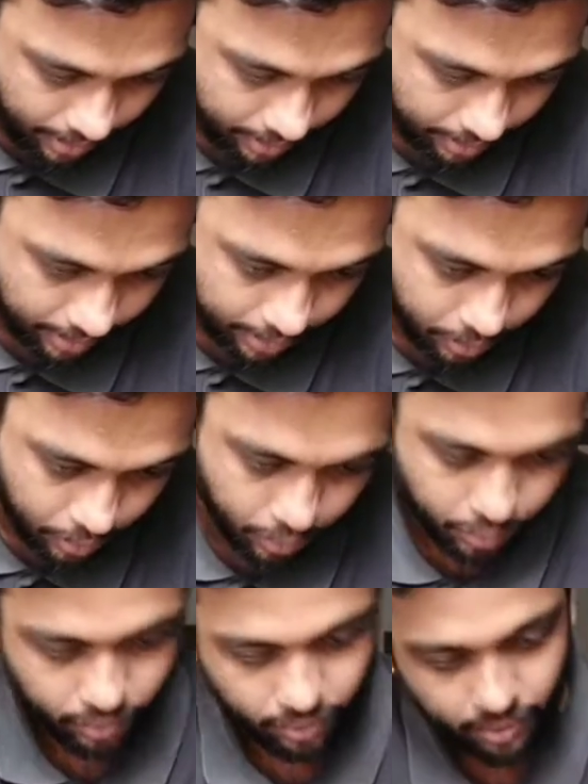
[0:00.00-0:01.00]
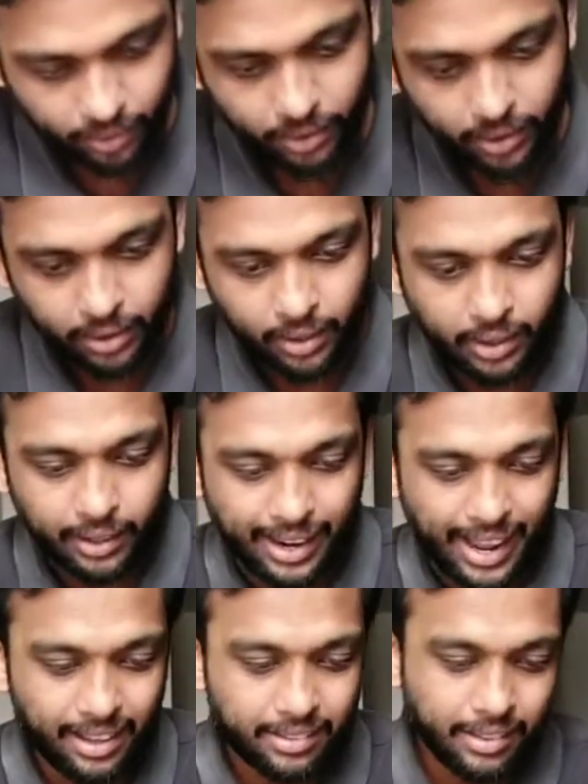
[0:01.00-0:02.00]
इसके जो
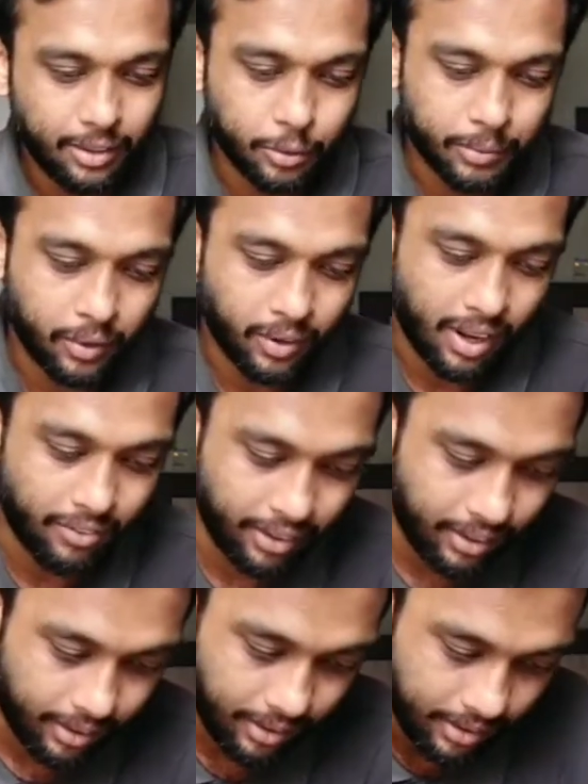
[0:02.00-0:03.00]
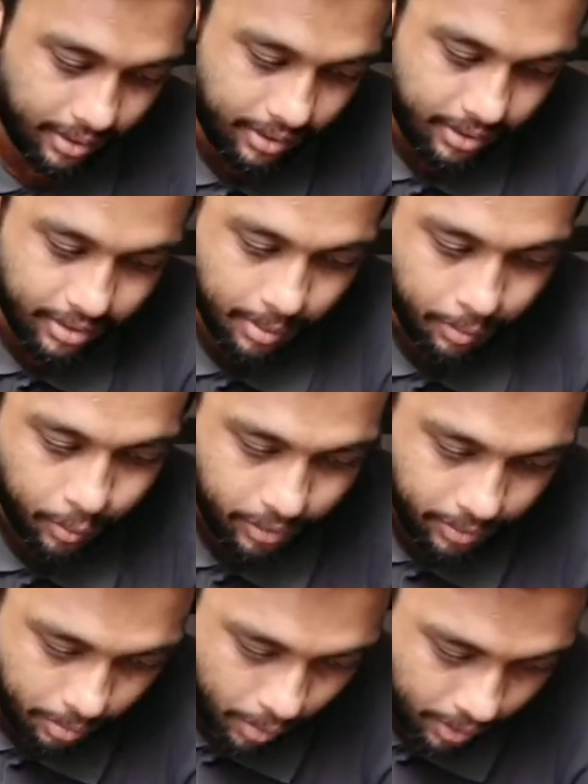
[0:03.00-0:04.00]
टैग्स है उस पर तो काफ़ी सब कुछ
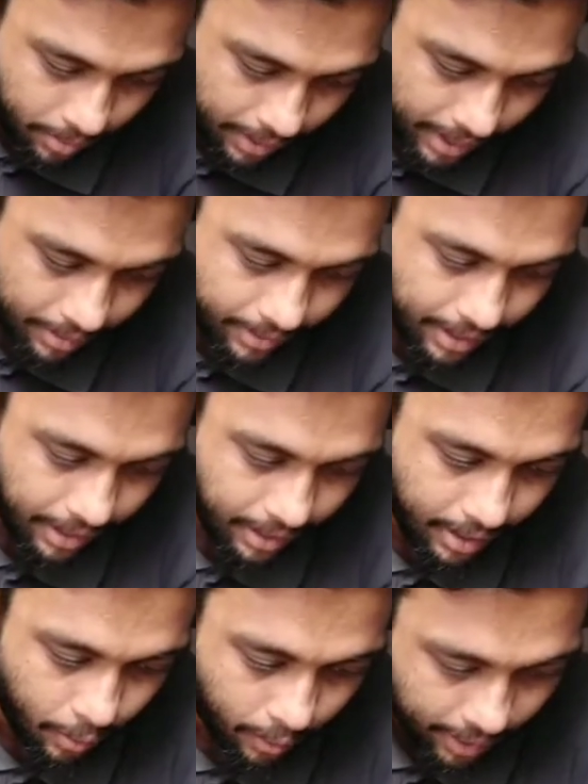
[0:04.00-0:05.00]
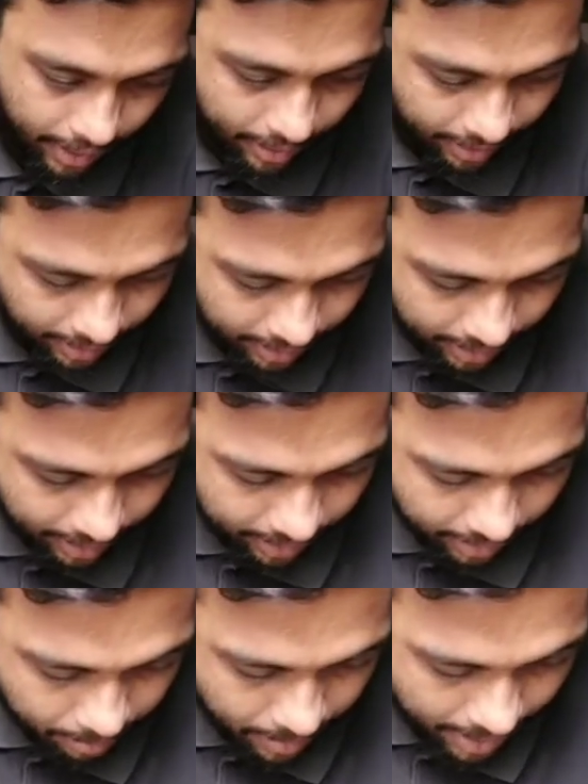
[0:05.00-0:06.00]
बहुत बढ़िया बढ़िया लिखा हुआ है
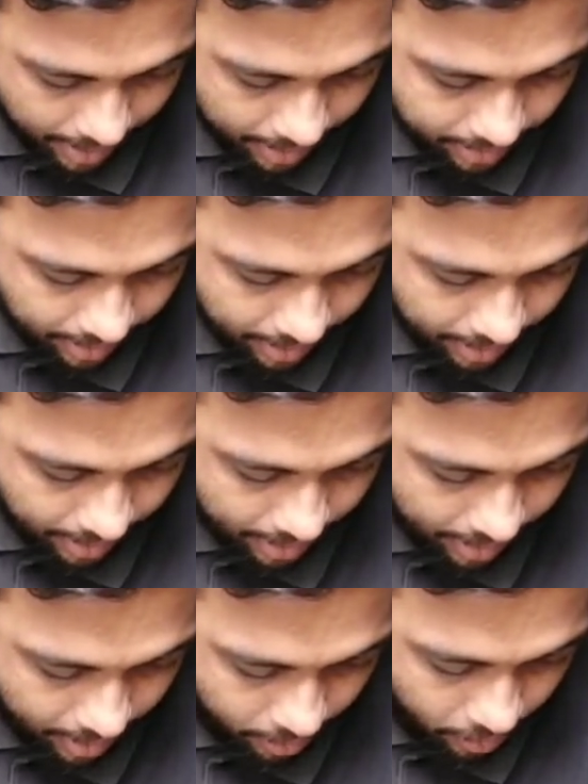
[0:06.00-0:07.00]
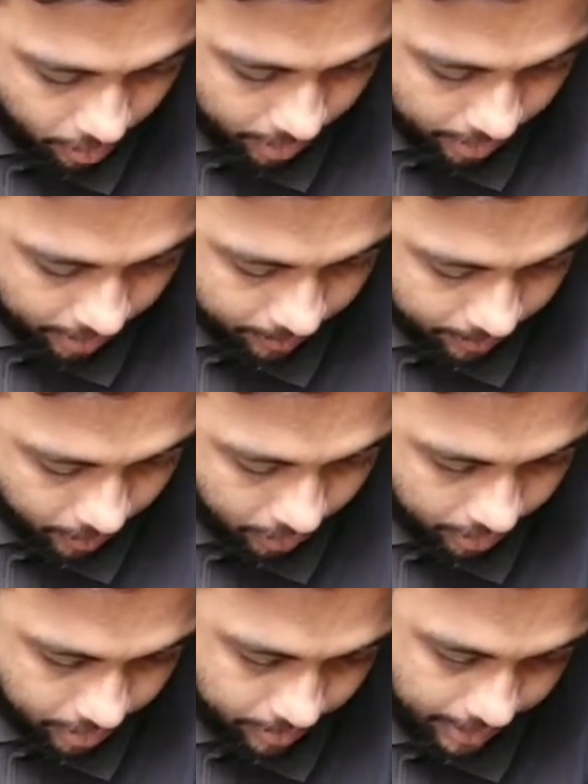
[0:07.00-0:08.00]
बैग ऐसा ये है वो है और
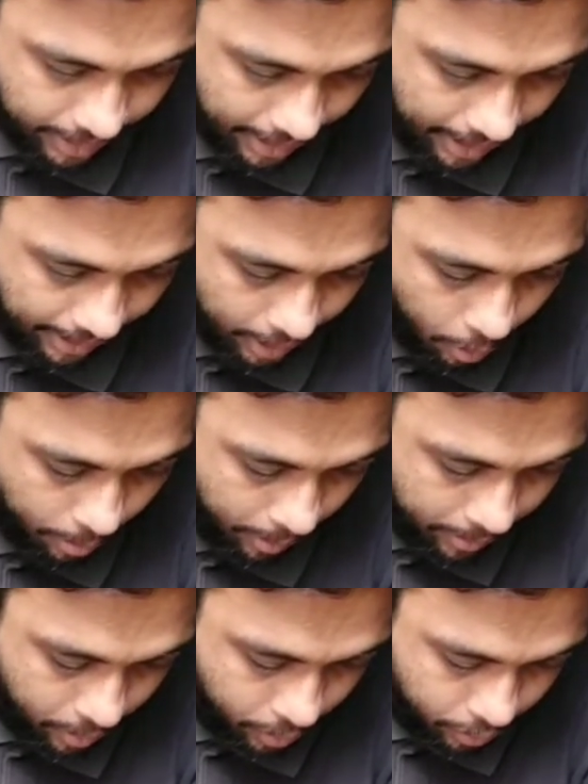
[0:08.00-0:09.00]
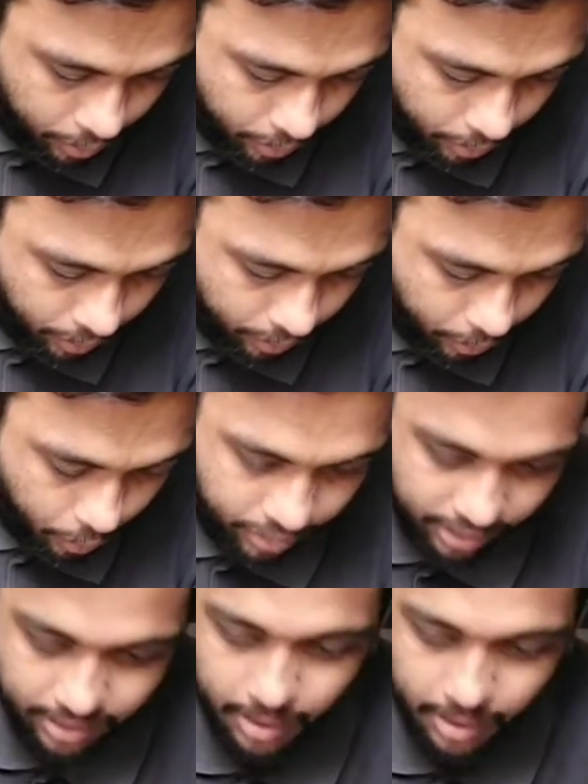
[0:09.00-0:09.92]
इसके टैग के ऊपर भी दोस्तों टू सिक्स